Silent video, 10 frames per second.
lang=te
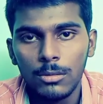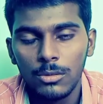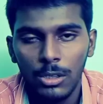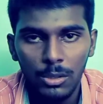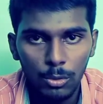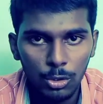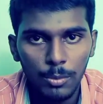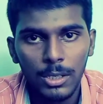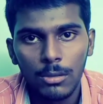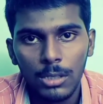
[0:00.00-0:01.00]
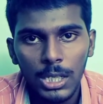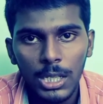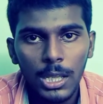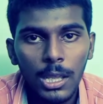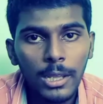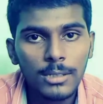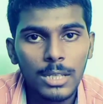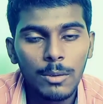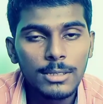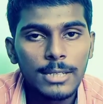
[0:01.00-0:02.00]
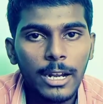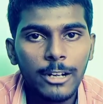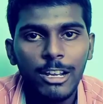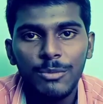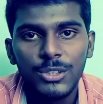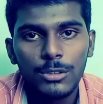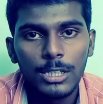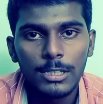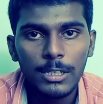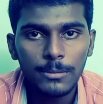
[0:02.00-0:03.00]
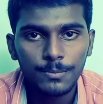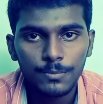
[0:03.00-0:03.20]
సో ఇది గుర్తుపెట్టుకోండి తర్వాత సెకండ్ ఆప్షన్ వచ్చేసి